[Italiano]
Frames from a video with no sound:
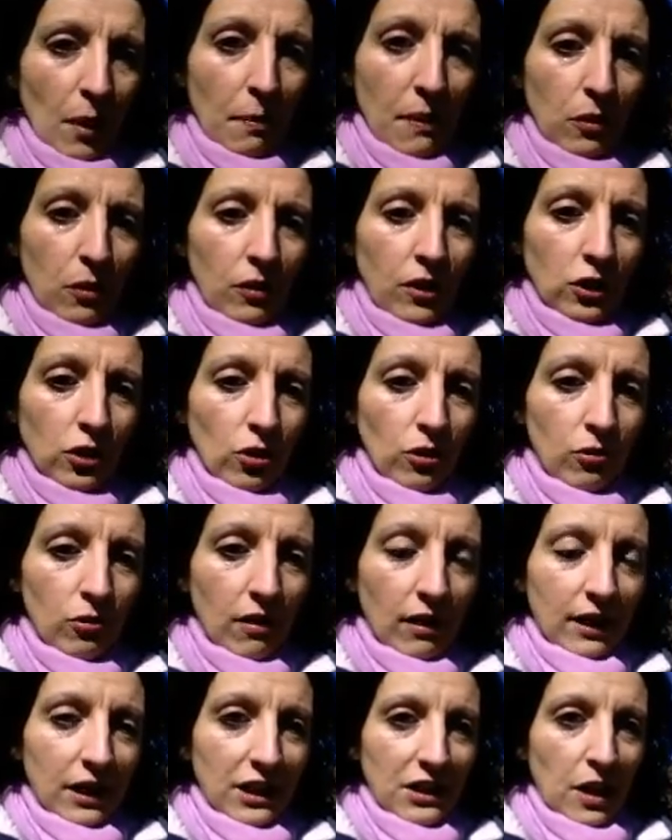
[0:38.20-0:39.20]
Piccola storia di
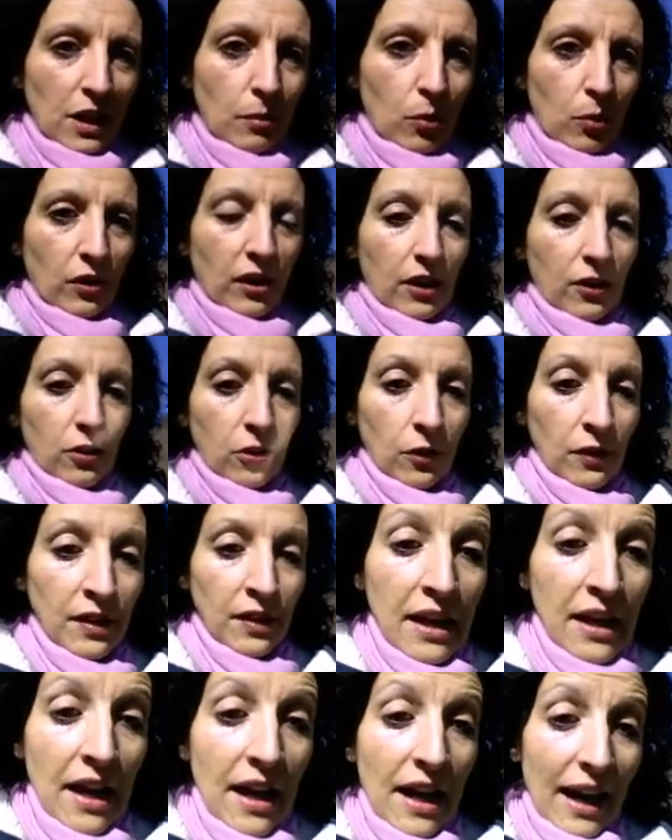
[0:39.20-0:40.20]
una casa nel borghetto.
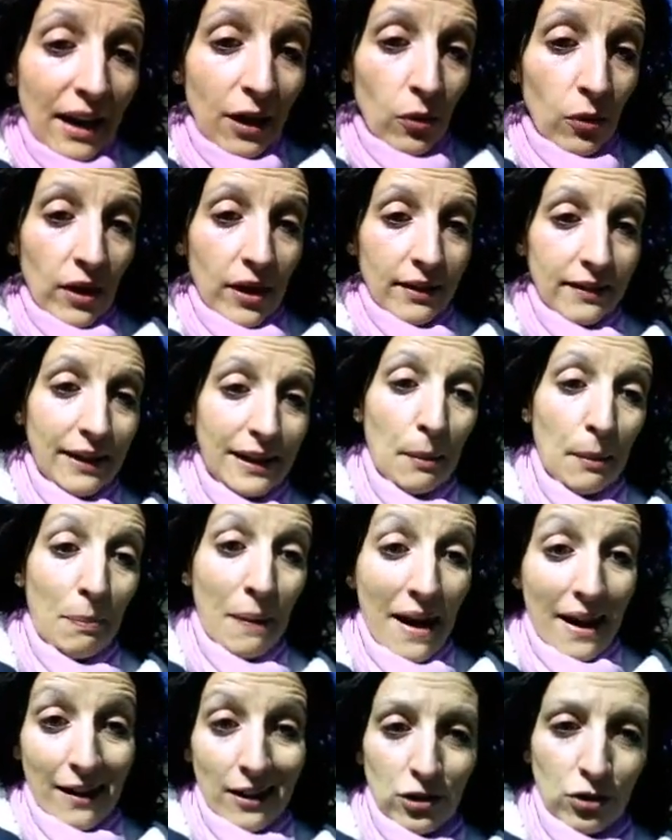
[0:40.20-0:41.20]
Allora, di che
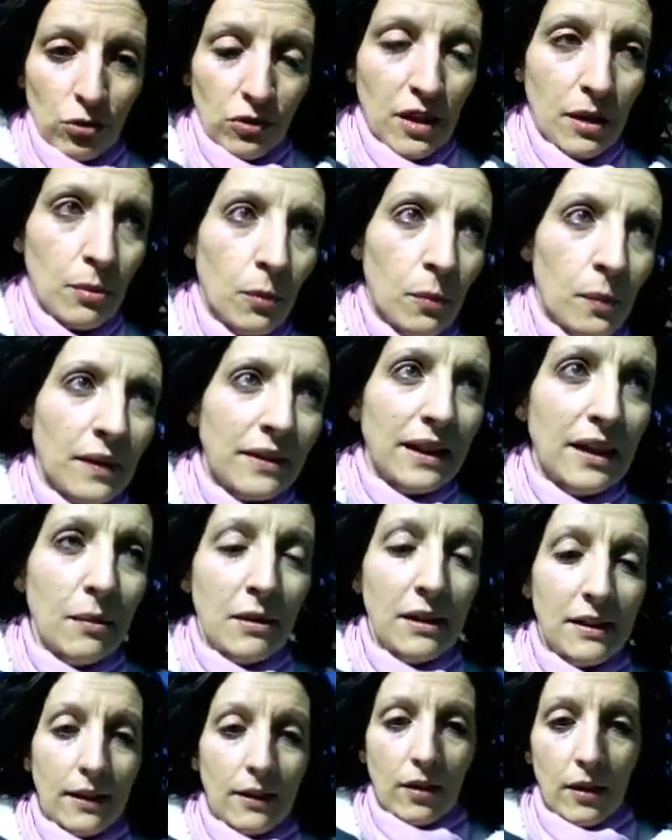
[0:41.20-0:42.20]
parla questo libro?
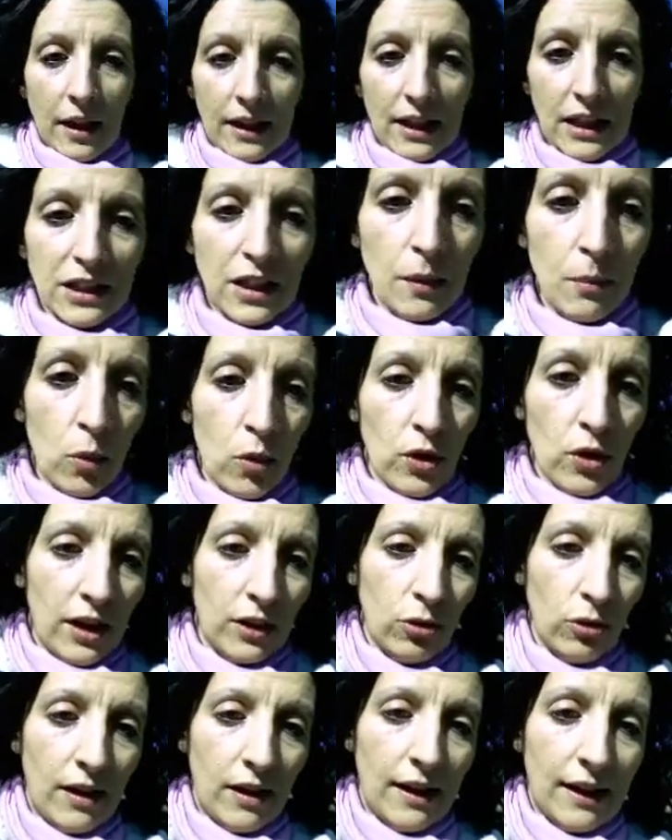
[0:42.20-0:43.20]
Praticamente la casa del
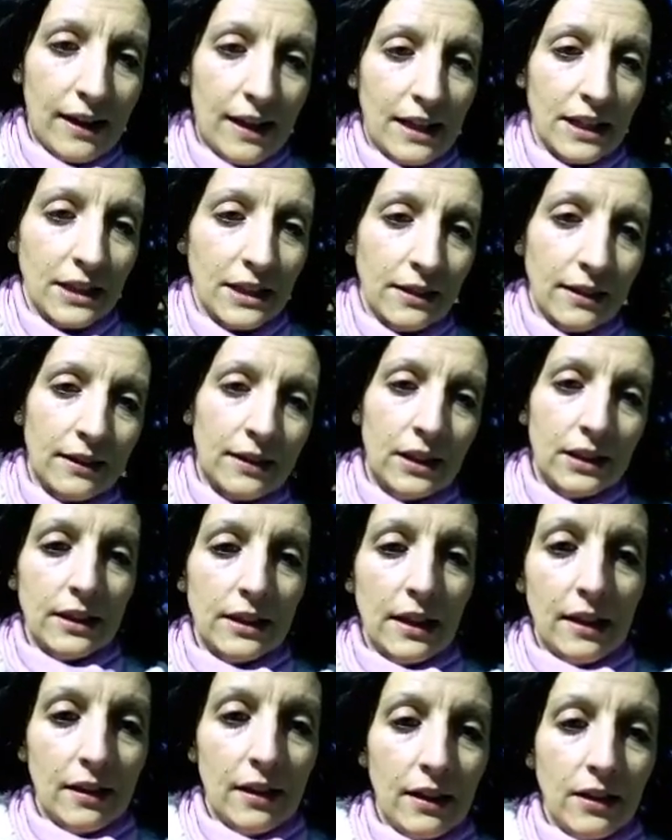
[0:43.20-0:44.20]
borghetto è la casa che
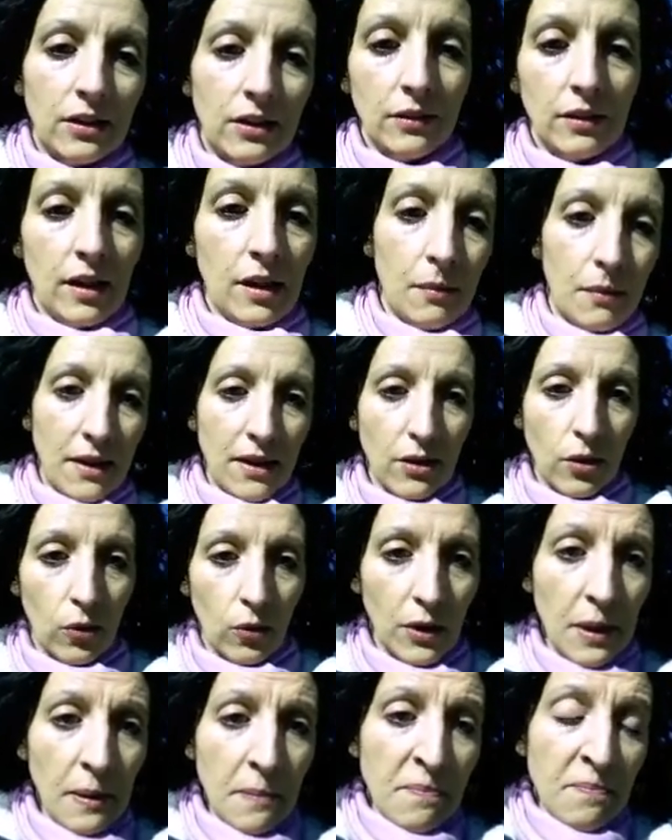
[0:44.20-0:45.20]
sta dei, dei miei
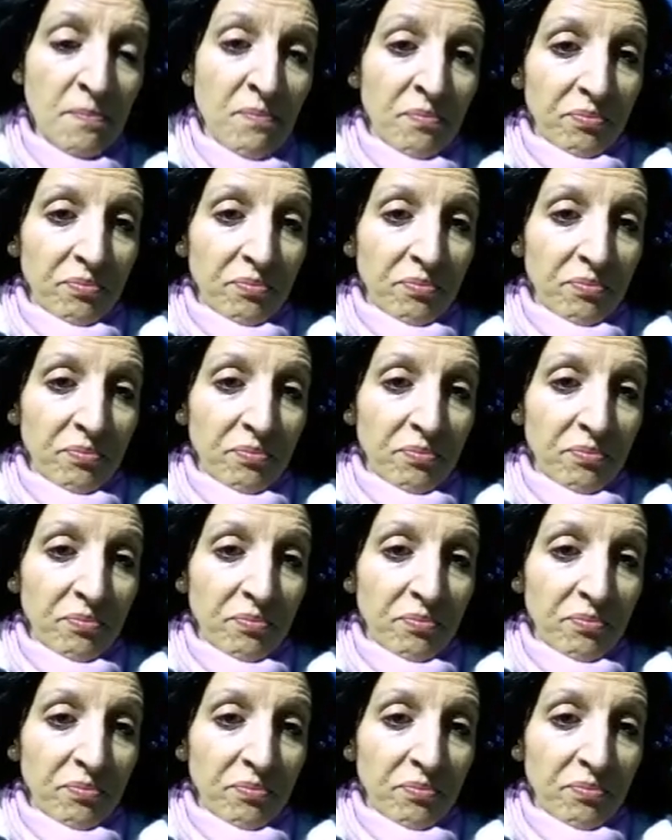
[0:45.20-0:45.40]
nonni,